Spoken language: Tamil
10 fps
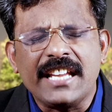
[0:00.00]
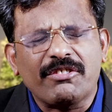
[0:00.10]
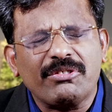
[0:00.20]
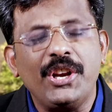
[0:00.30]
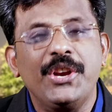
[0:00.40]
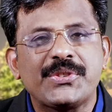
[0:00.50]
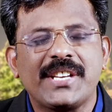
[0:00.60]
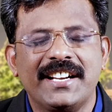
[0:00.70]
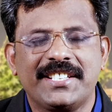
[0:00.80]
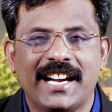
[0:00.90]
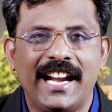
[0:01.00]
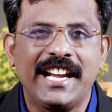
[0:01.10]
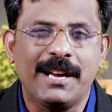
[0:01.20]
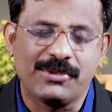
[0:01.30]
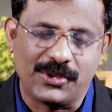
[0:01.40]
எத்தனையோ சாட்சிகளை
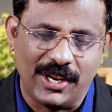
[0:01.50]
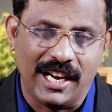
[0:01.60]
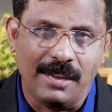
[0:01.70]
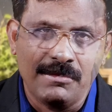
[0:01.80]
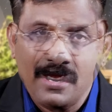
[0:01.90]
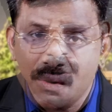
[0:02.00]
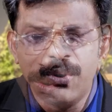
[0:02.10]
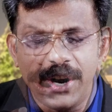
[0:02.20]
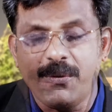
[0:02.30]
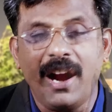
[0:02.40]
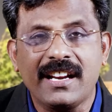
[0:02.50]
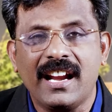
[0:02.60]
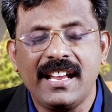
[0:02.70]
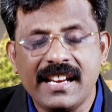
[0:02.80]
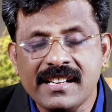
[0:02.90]
நாம் சொல்லலாம் உங்களுடைய
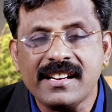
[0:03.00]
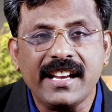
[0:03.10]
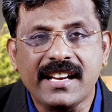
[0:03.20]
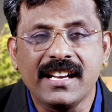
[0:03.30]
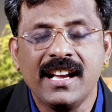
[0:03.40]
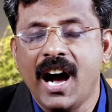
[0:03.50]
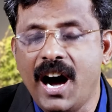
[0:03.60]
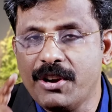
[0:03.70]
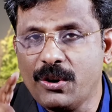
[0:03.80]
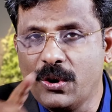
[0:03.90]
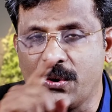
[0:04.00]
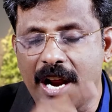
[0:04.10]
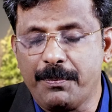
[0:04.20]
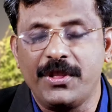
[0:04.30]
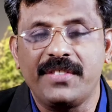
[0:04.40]
வாழ்க்கையில் இன்றைக்கு அவர் உங்களுக்கு
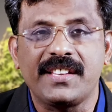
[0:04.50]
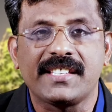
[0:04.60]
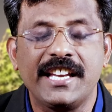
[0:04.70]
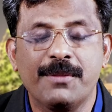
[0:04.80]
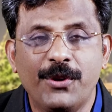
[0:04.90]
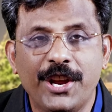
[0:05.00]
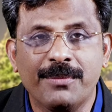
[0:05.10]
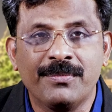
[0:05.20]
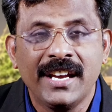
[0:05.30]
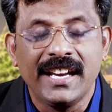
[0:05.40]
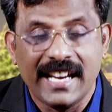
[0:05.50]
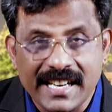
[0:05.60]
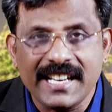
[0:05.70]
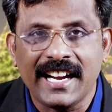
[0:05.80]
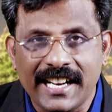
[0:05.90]
ஒரு அற்புதத்தை செய்ய முடியும்
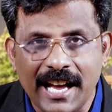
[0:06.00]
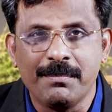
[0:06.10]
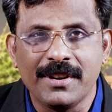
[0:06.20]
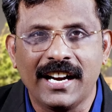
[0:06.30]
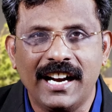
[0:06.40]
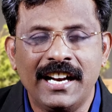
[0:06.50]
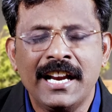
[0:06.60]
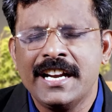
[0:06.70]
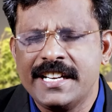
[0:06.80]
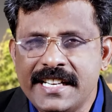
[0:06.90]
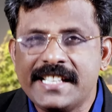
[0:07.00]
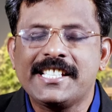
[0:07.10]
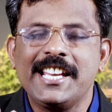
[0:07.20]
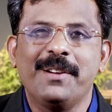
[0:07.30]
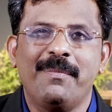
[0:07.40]
என்று நீங்கள் நம்புங்கள்
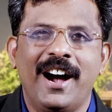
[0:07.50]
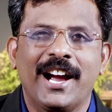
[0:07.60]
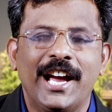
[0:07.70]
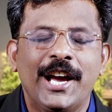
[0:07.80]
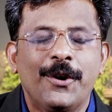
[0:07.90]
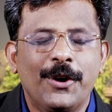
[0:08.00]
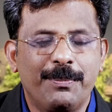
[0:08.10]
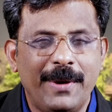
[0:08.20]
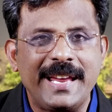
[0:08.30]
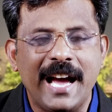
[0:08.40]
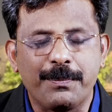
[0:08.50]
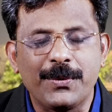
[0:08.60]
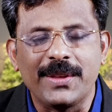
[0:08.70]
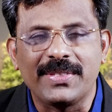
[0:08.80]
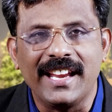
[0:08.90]
நிச்சயமாக ஒரு பெரிய
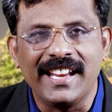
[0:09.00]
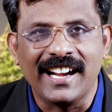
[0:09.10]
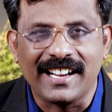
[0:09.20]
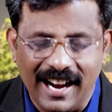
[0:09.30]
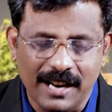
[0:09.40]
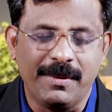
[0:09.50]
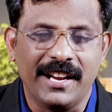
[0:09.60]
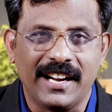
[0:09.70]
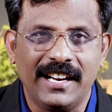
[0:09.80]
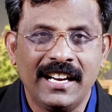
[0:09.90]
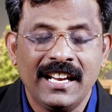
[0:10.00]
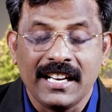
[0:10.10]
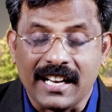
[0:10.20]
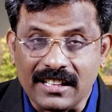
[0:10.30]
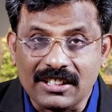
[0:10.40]
அற்புதத்தை நீங்கள் காண்பீர்கள்
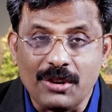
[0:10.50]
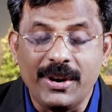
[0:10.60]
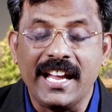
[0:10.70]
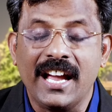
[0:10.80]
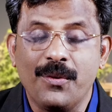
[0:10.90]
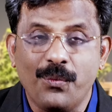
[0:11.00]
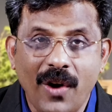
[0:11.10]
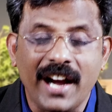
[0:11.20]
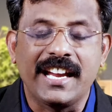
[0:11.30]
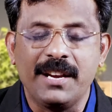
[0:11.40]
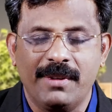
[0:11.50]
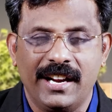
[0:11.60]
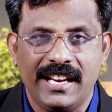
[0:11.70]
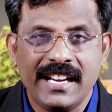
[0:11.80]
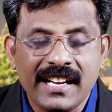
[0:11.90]
கத்தருடைய
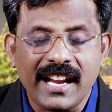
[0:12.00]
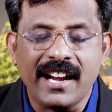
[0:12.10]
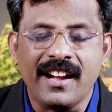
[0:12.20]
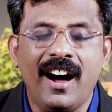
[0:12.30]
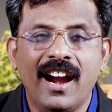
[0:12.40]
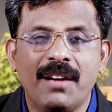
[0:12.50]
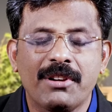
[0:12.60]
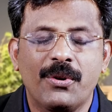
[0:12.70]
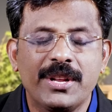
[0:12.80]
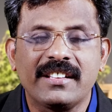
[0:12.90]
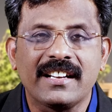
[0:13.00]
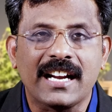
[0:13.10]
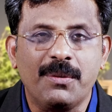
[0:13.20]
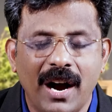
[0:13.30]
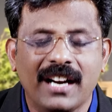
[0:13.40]
வாக்கின்படி இன்றைய நாள் அவர்
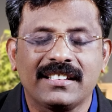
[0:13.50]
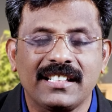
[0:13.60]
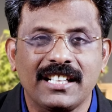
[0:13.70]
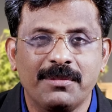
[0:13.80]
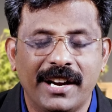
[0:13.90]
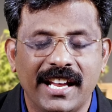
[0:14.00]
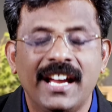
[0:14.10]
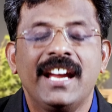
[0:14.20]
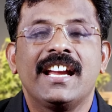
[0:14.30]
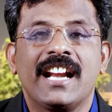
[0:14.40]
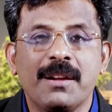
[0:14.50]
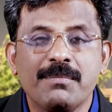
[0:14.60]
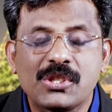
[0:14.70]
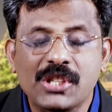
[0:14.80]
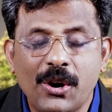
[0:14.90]
கொடுத்திருக்கிற வாக்குத்தத்தின்படி என்
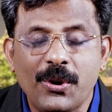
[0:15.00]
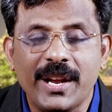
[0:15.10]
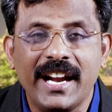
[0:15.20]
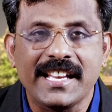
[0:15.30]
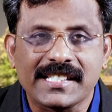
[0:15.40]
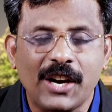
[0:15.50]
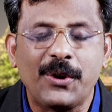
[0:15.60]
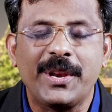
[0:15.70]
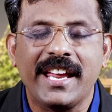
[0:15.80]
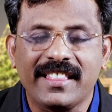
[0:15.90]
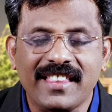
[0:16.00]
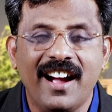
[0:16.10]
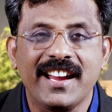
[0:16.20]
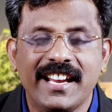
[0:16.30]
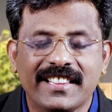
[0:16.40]
அன்பு சகோதரனே சகோதரியை
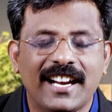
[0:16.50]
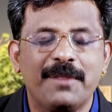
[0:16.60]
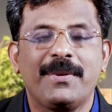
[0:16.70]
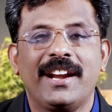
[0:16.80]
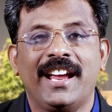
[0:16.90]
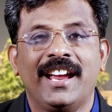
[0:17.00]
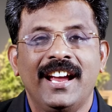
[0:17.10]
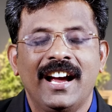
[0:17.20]
தாயே தகப்பனே